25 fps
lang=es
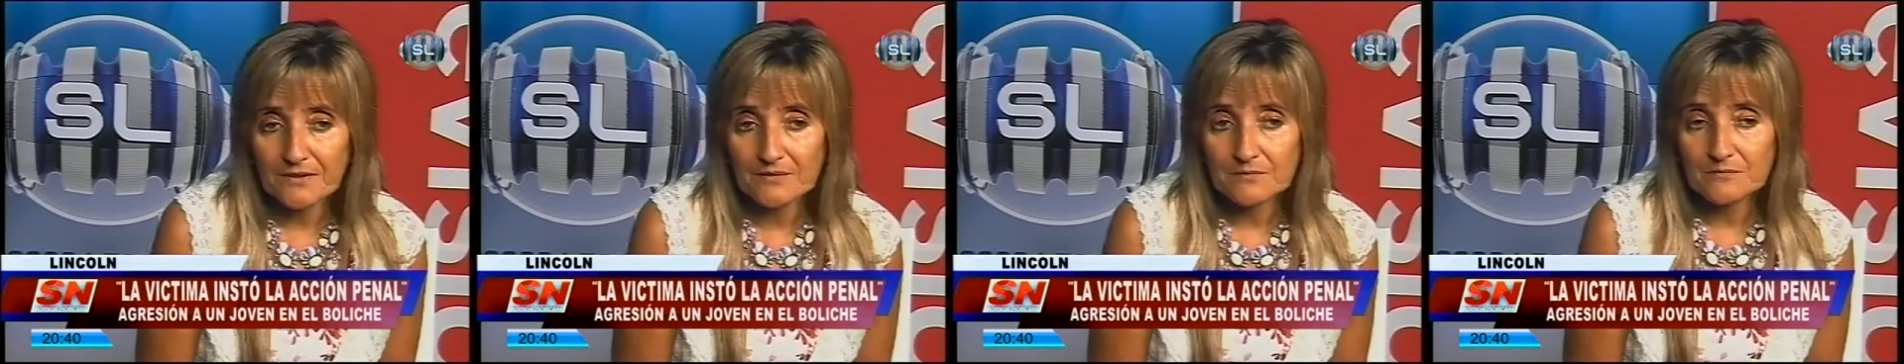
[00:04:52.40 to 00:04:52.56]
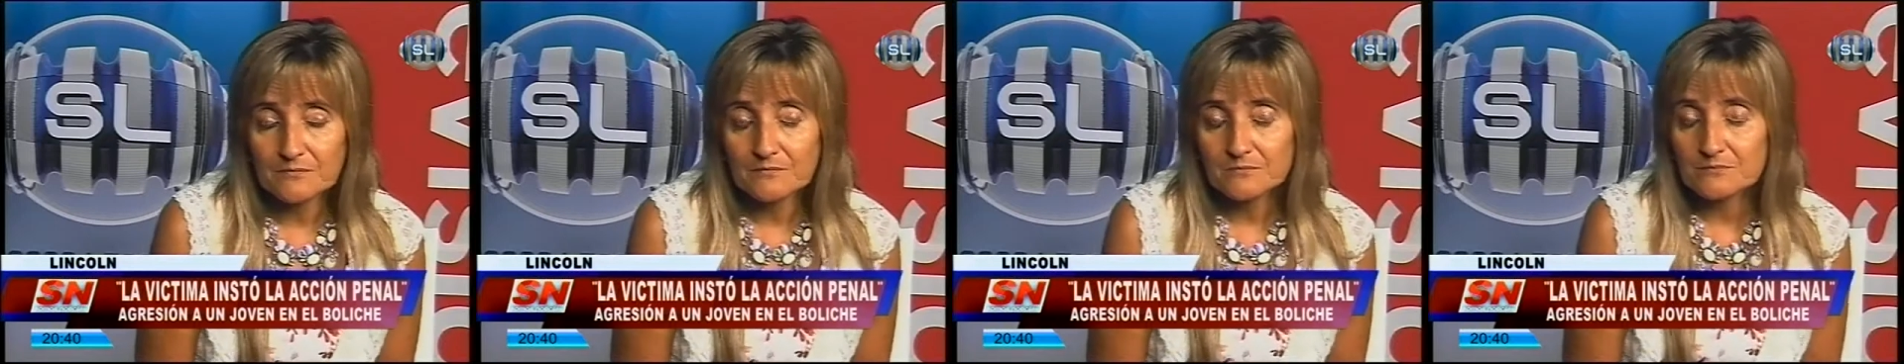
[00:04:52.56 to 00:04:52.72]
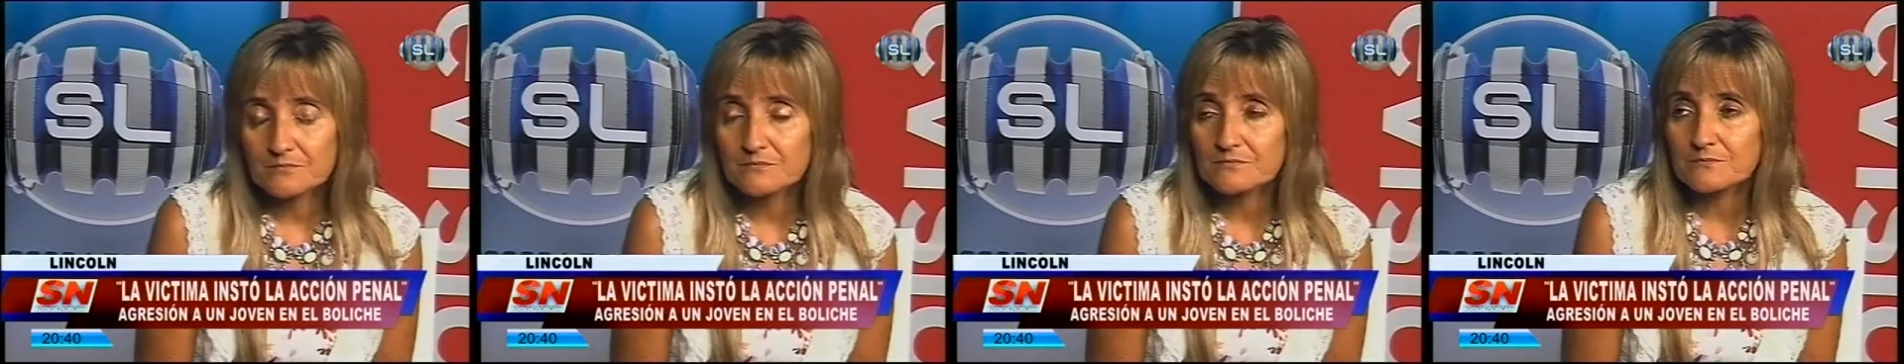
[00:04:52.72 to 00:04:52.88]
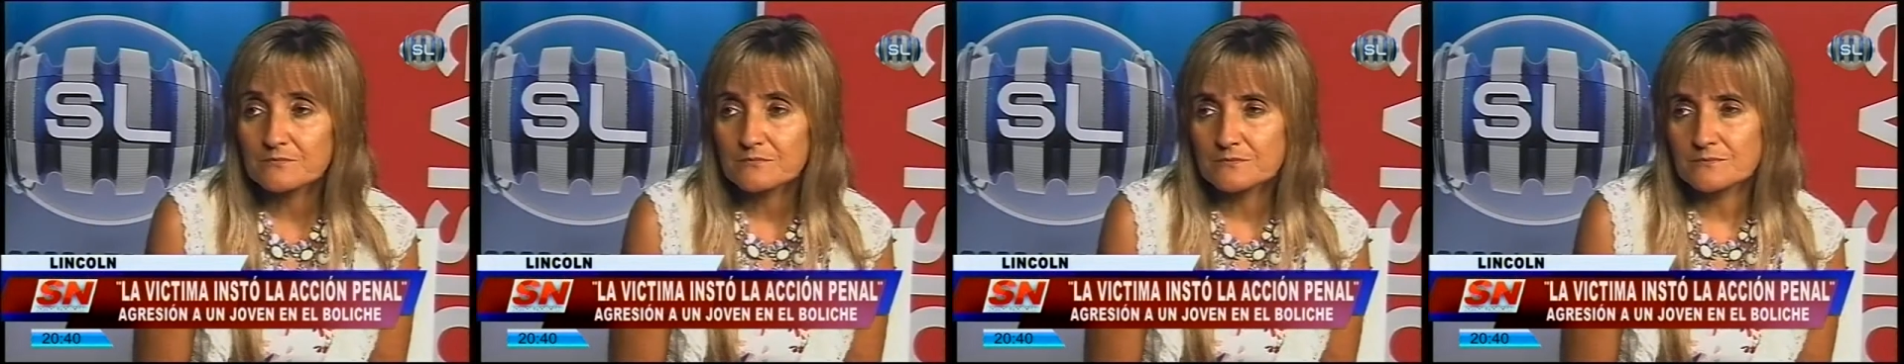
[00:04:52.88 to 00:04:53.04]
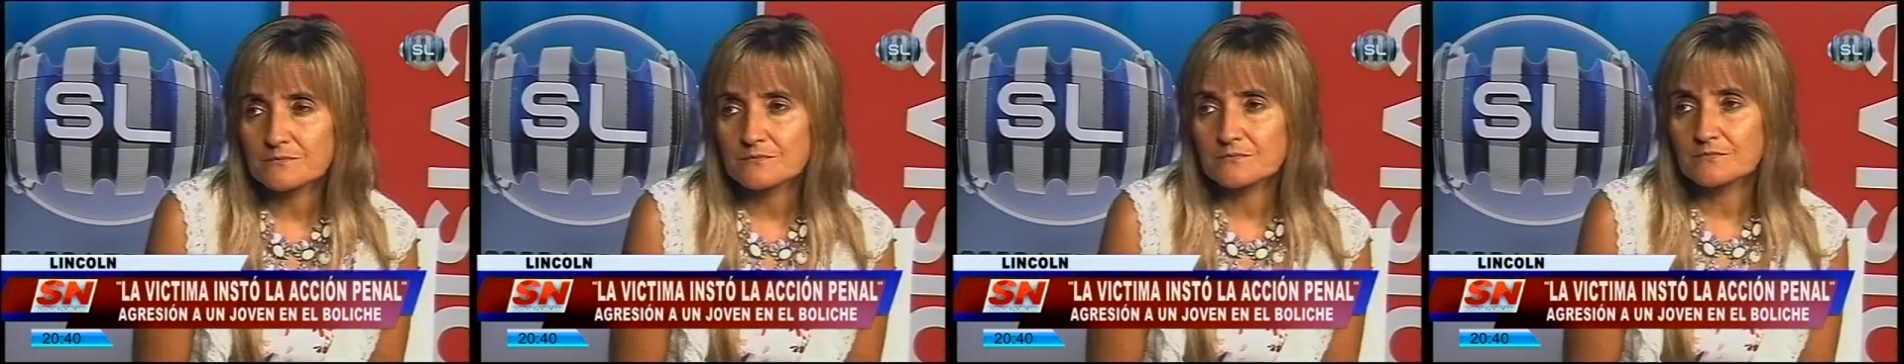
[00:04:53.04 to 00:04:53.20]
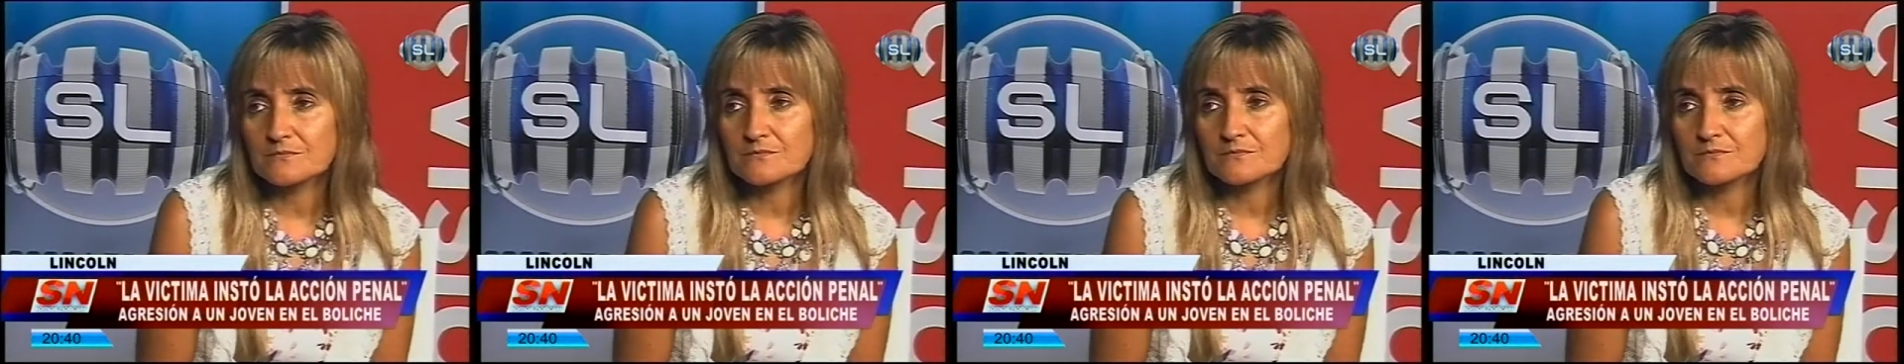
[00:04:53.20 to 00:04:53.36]
¿Cómo era el
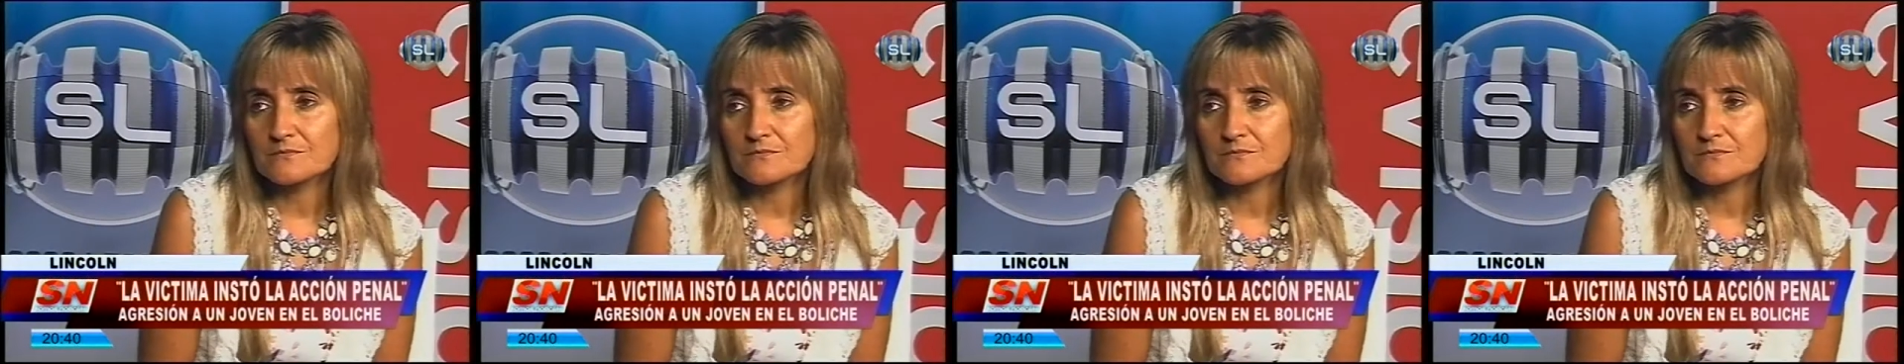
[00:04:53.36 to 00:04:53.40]
estado